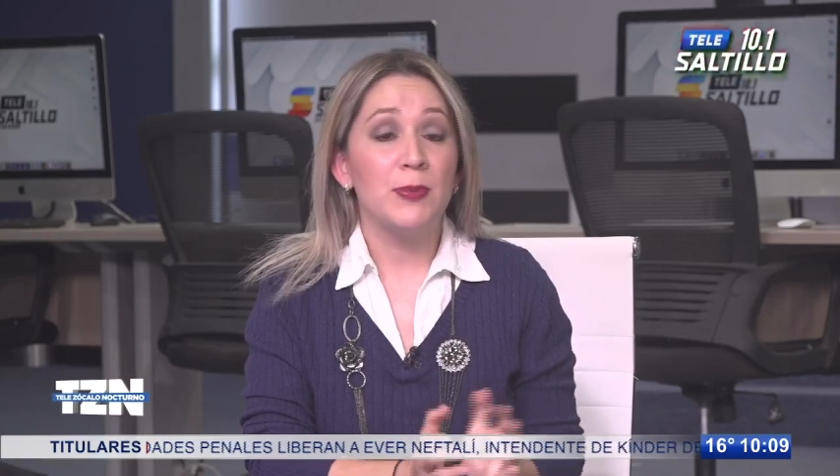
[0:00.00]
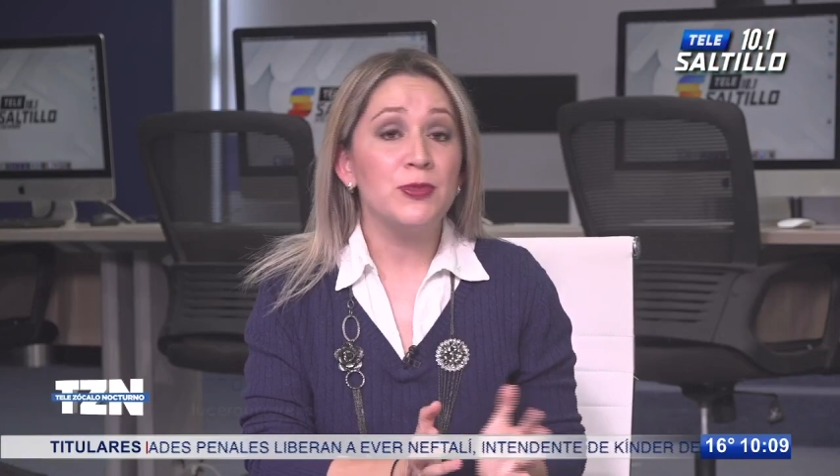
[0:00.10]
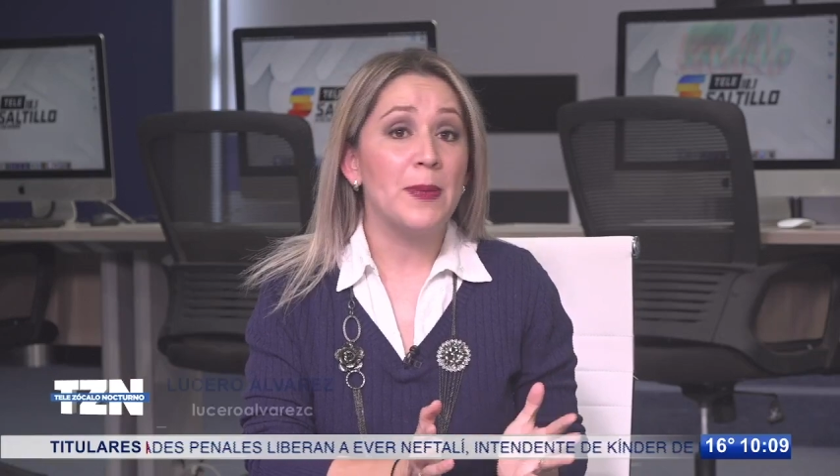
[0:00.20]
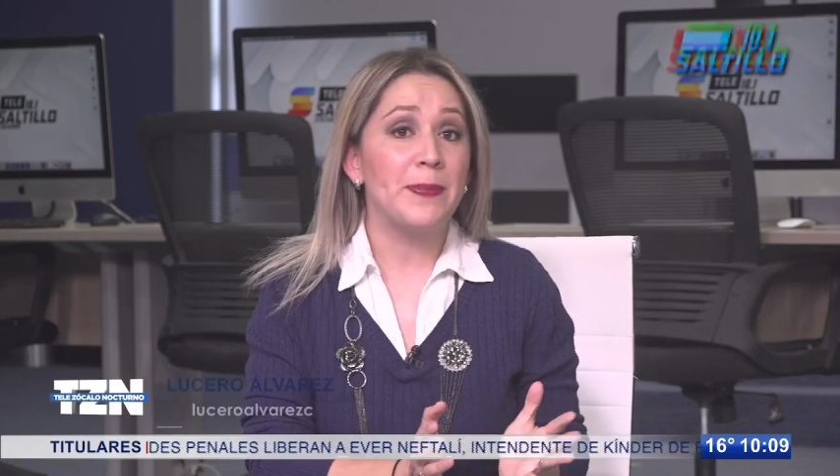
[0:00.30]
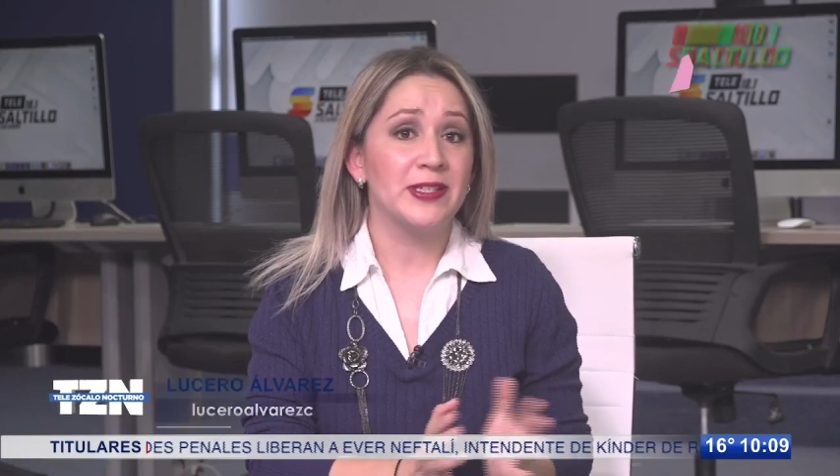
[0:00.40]

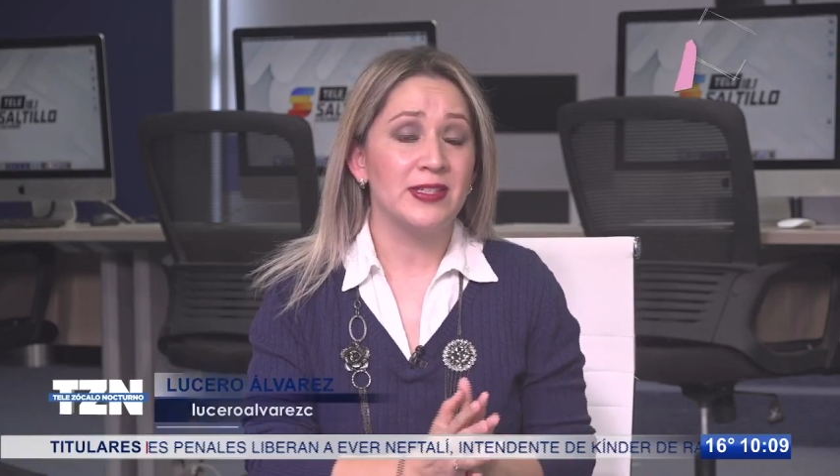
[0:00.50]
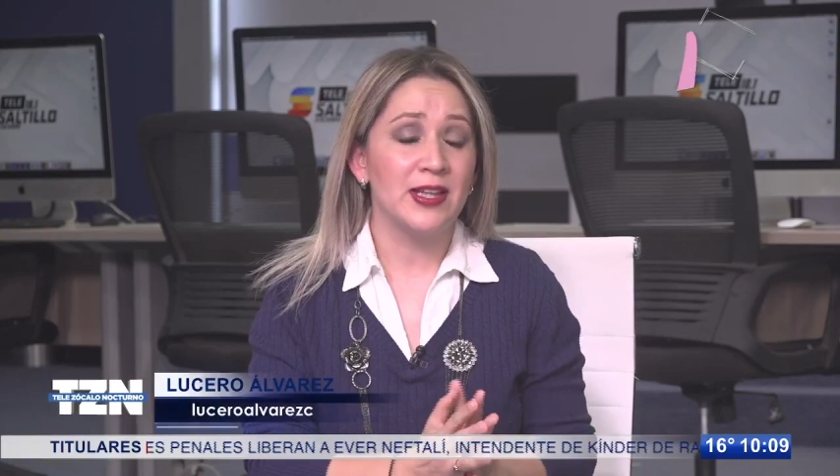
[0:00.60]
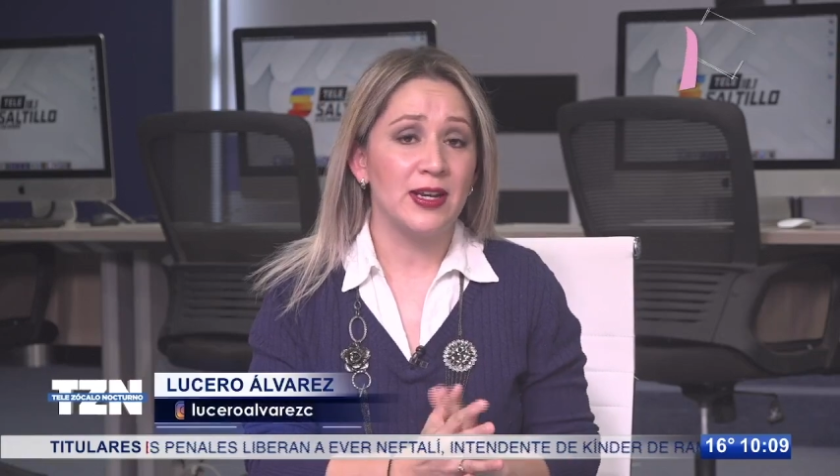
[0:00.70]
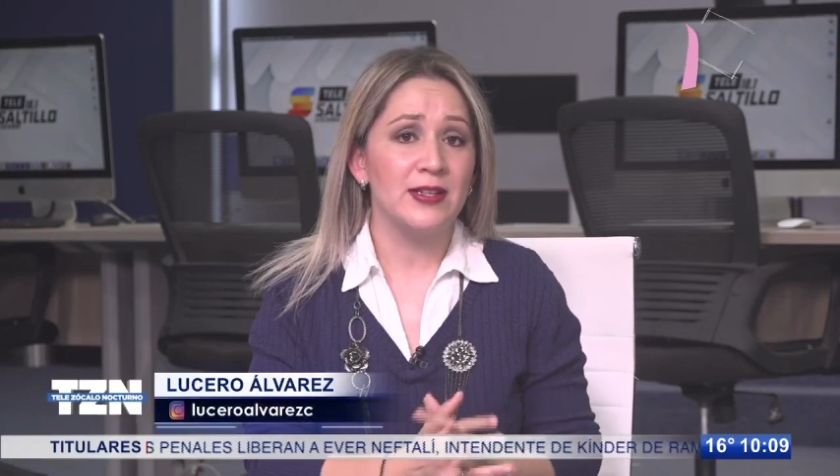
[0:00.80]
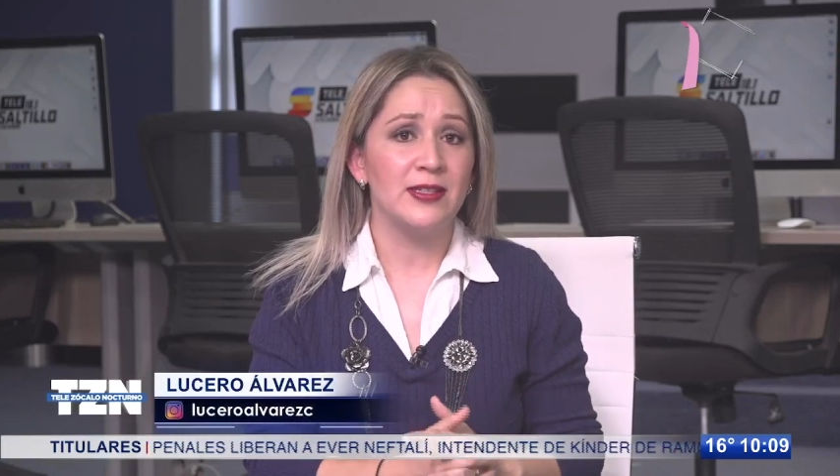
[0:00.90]
Vamos a
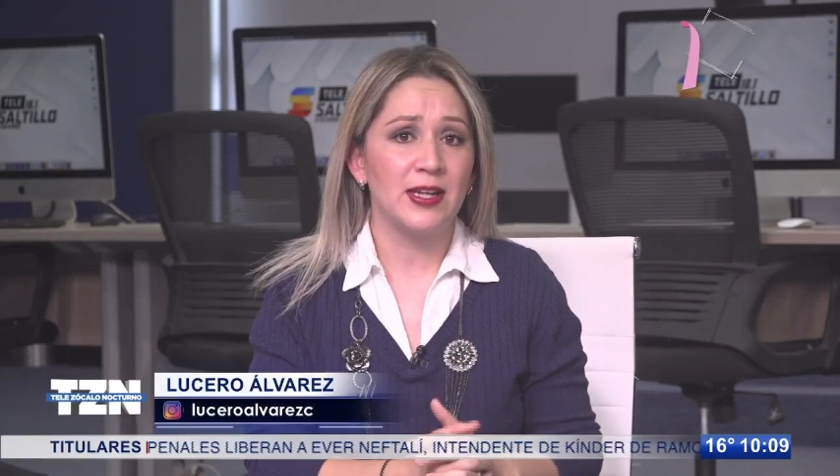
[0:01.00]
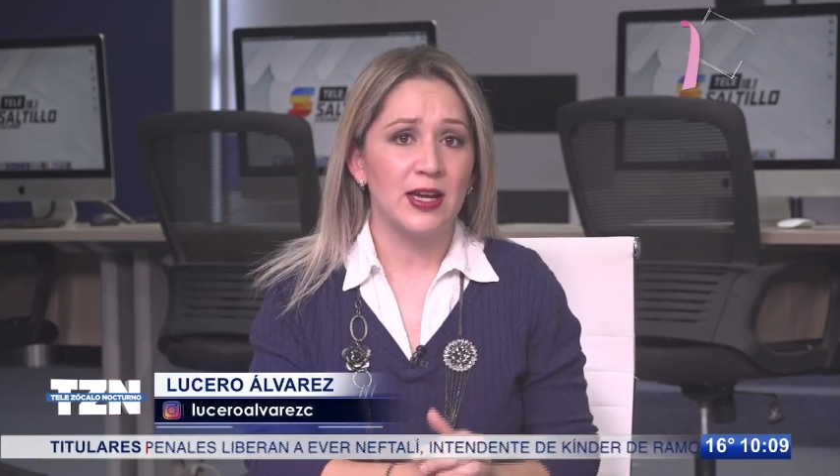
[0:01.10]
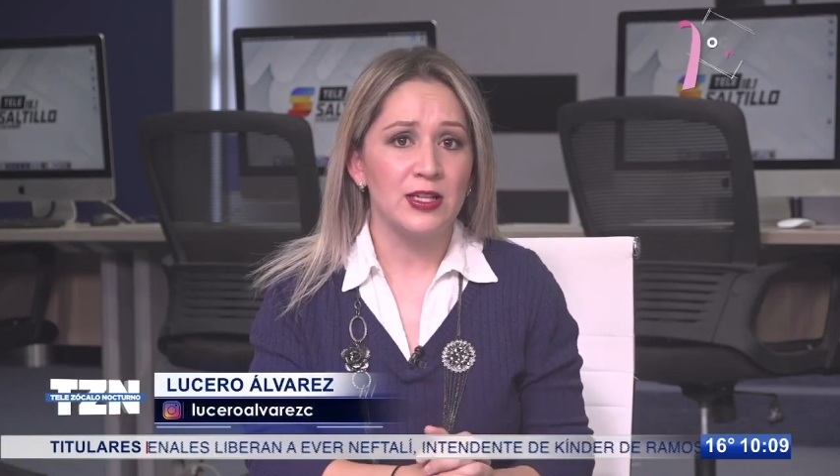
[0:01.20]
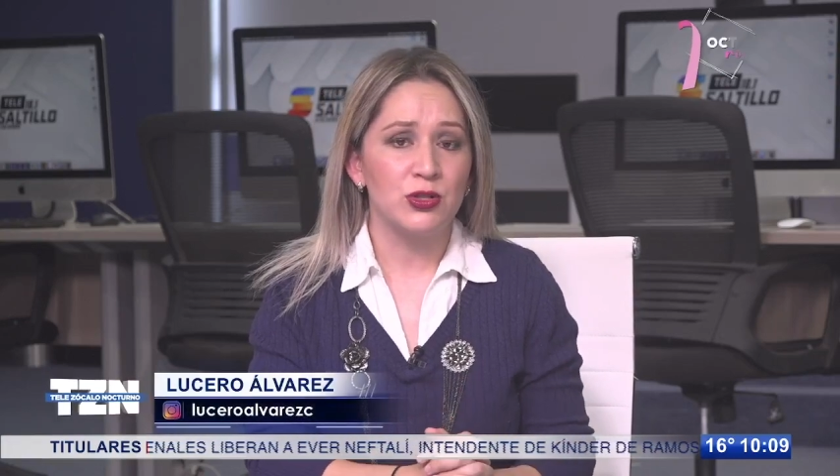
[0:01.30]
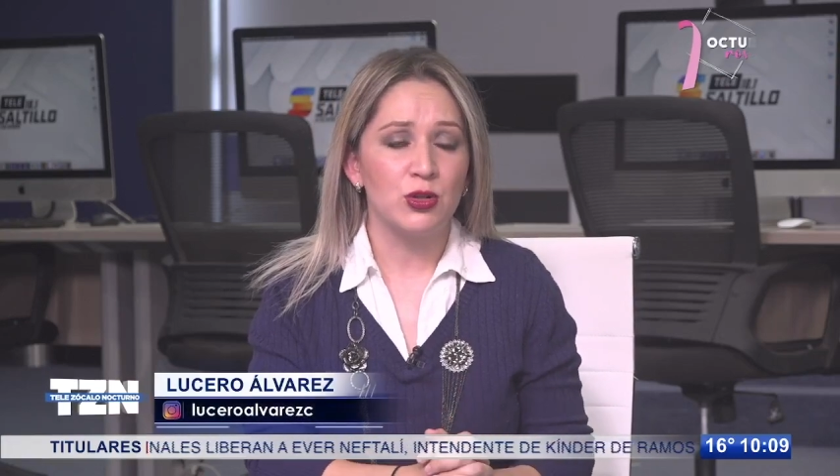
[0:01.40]
presentarle este
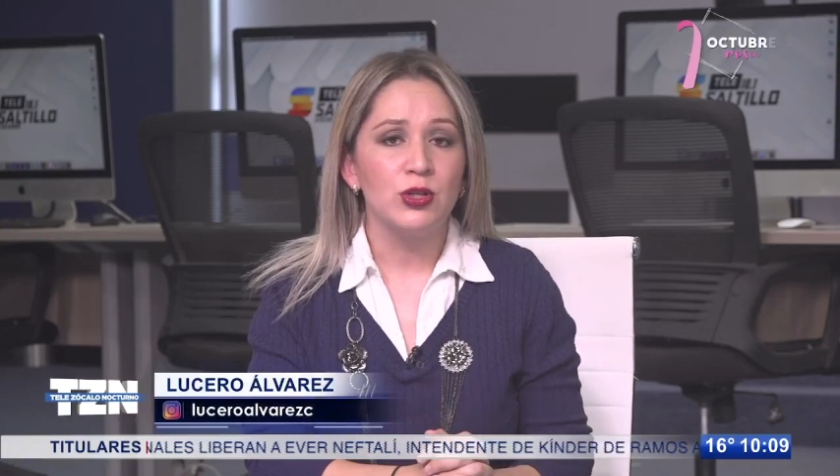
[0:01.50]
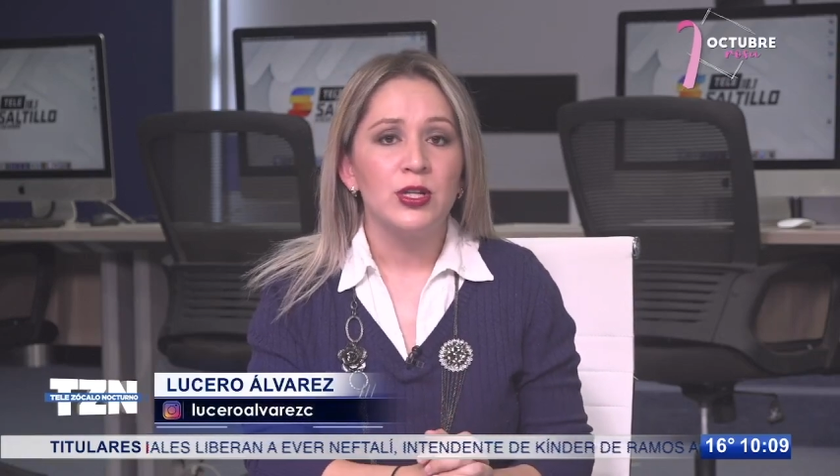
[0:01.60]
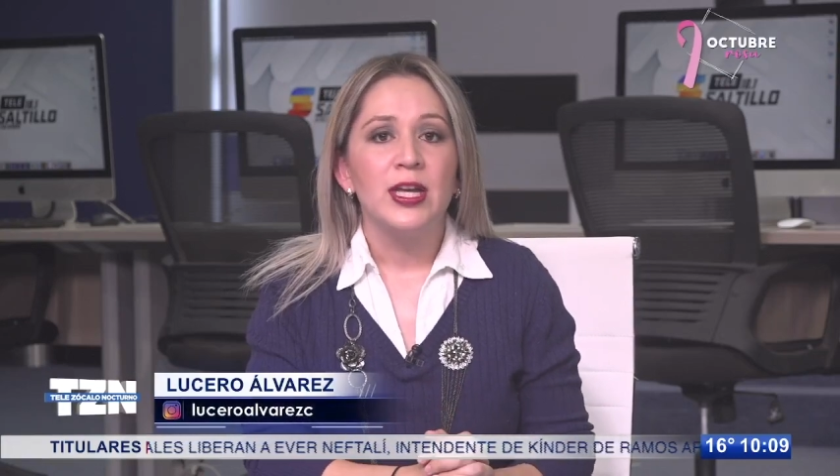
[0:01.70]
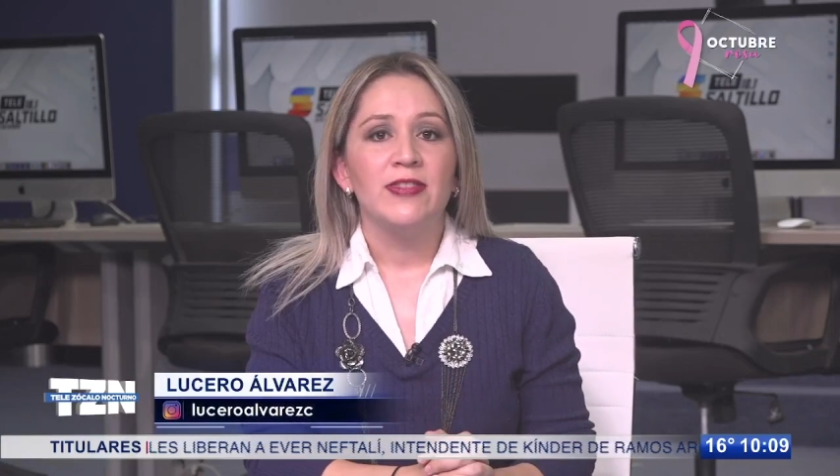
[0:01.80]
caso